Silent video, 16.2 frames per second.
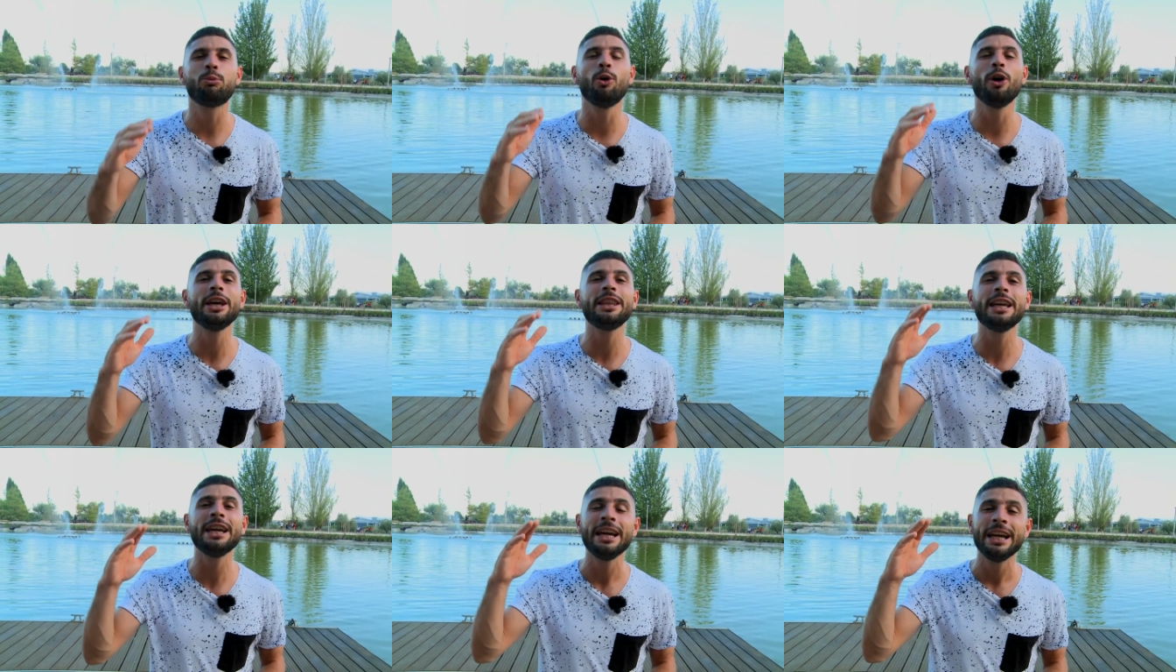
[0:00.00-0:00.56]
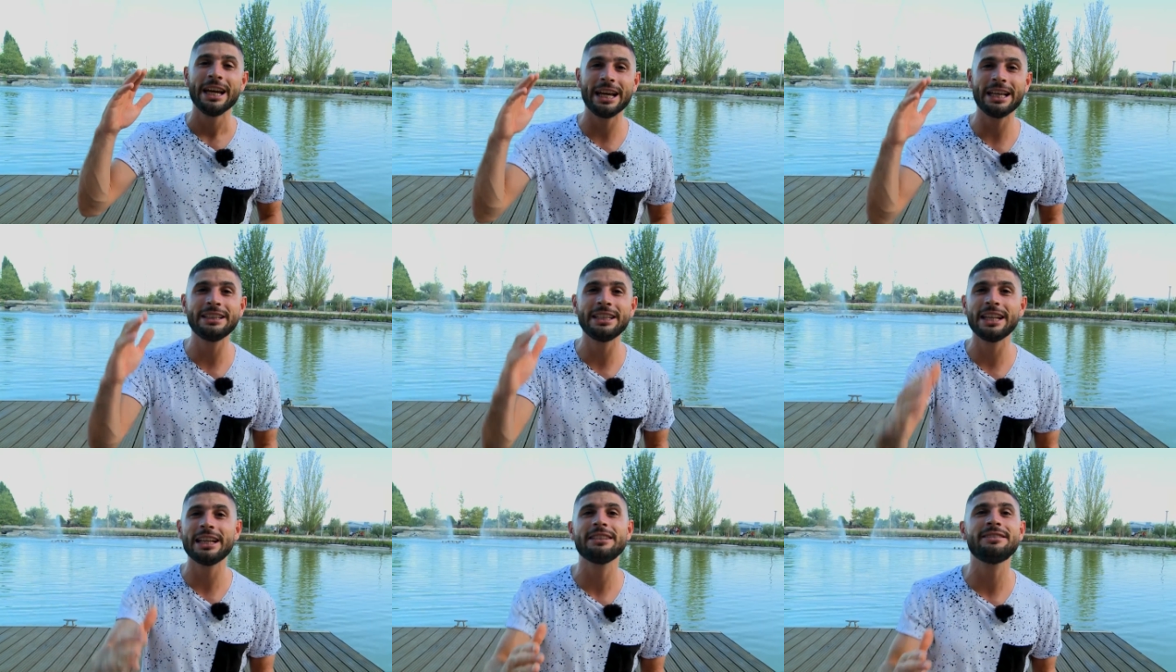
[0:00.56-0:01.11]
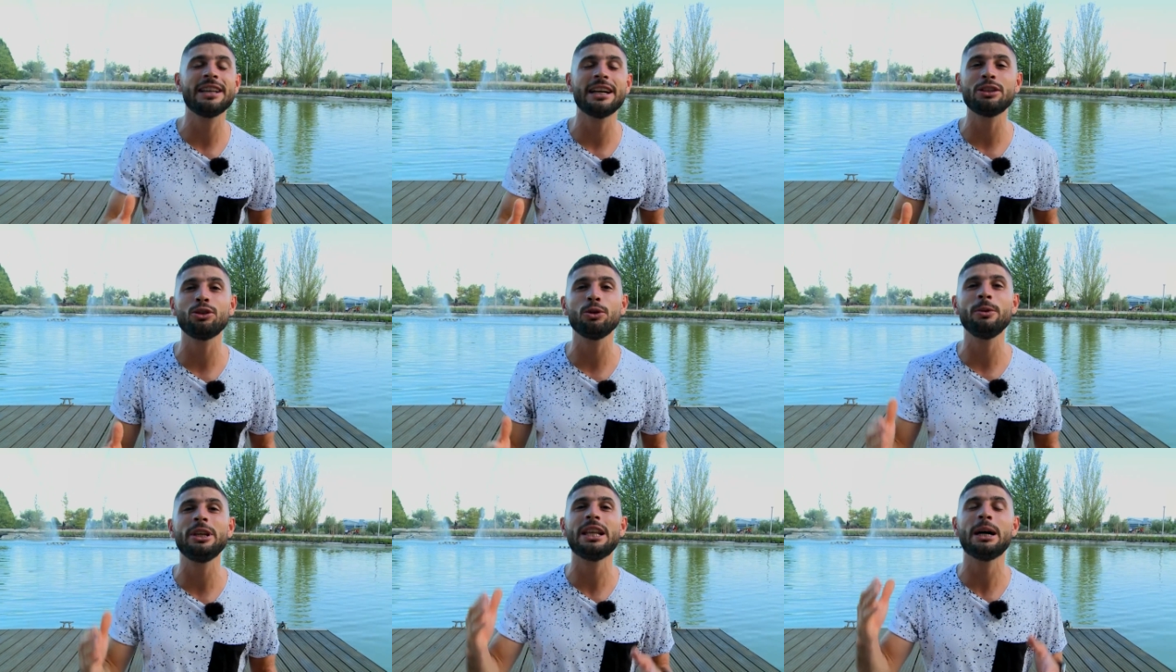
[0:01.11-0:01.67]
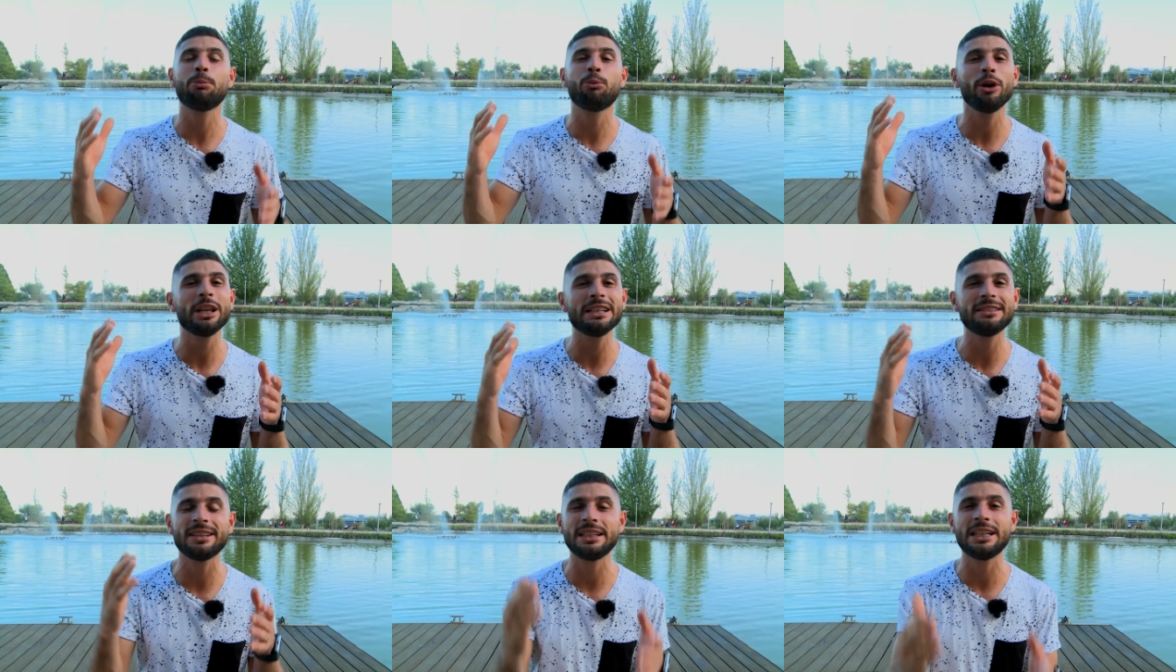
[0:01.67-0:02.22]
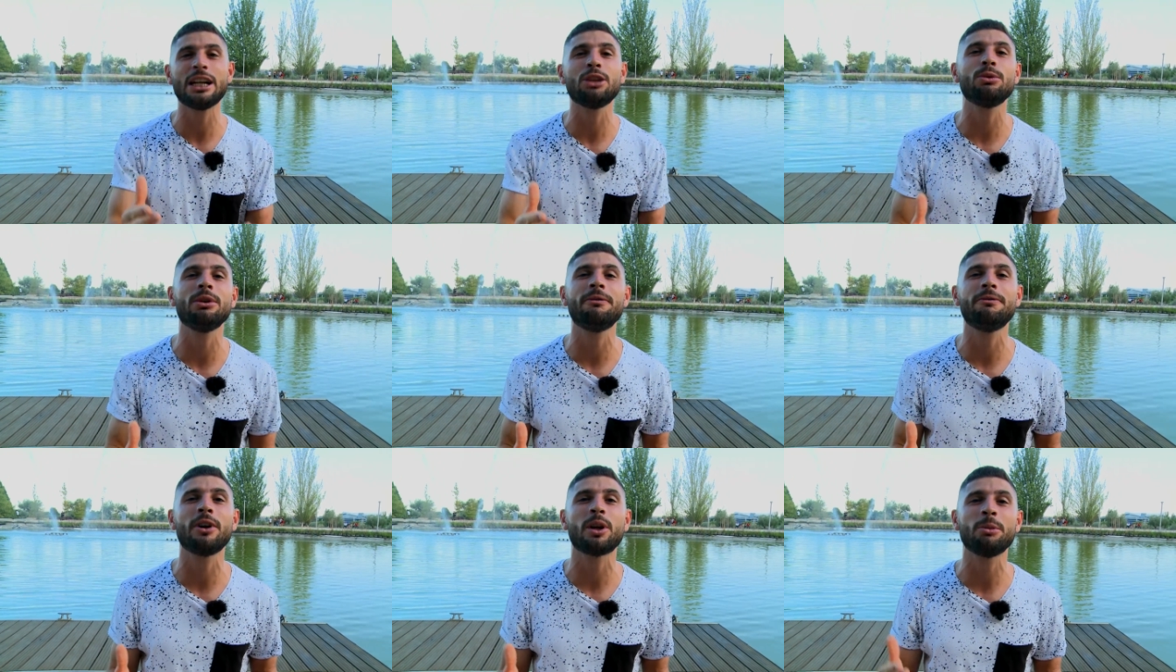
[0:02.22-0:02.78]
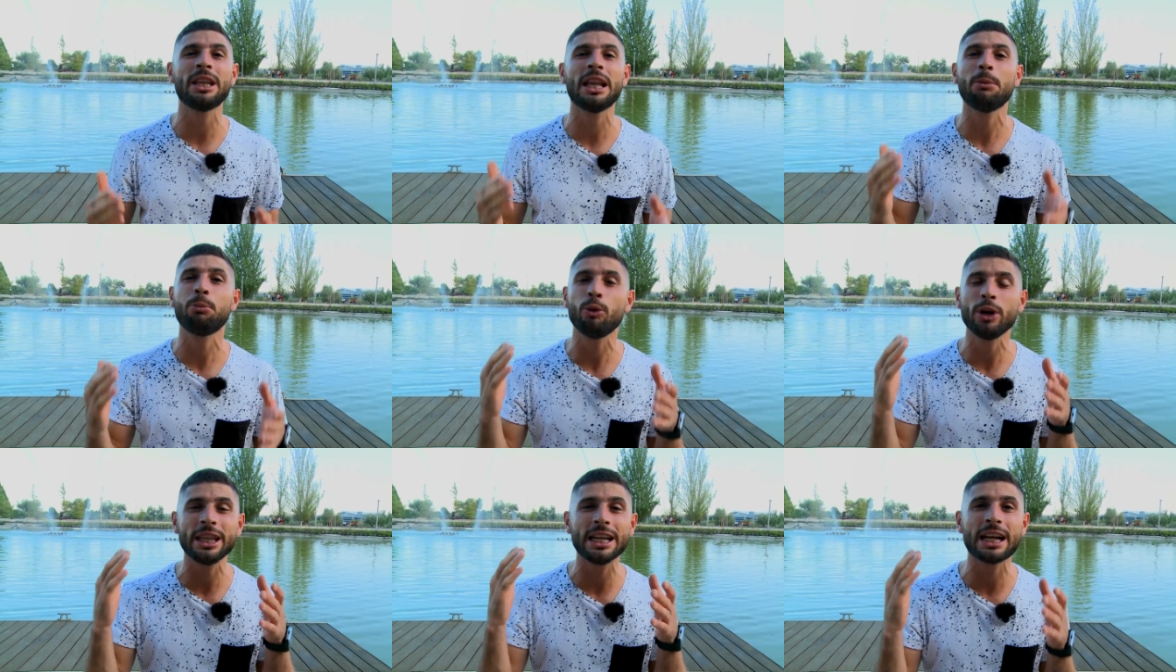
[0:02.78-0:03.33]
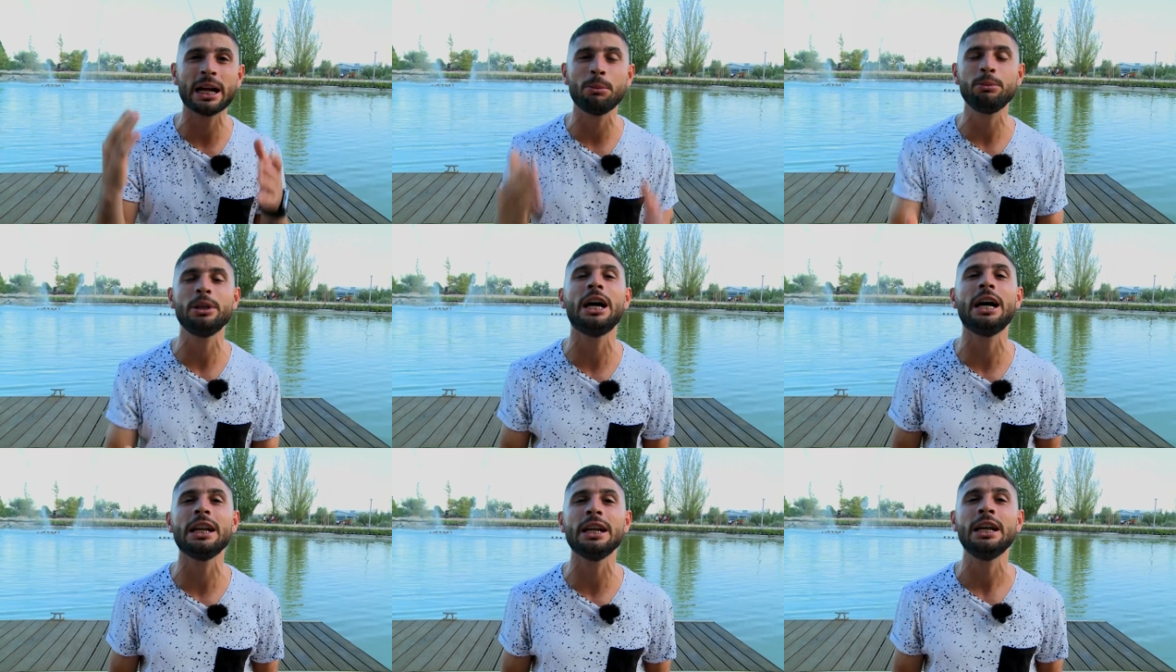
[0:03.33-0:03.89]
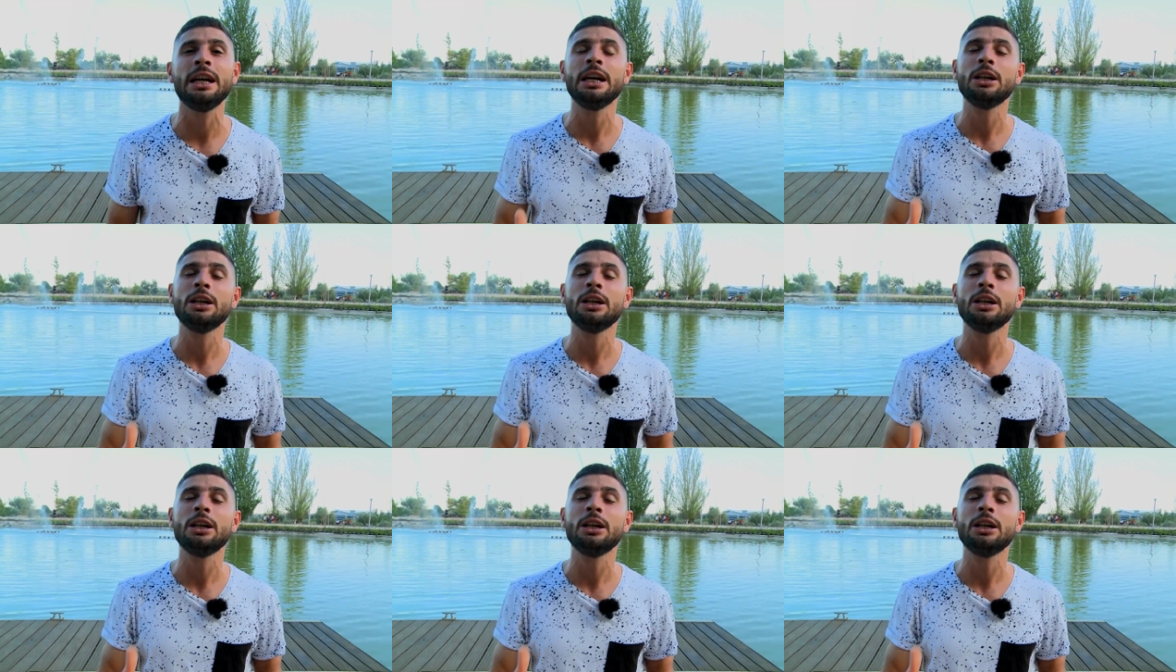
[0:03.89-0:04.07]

puede enderezar tu vida, puede sanar tu enfermedad, puede cambiar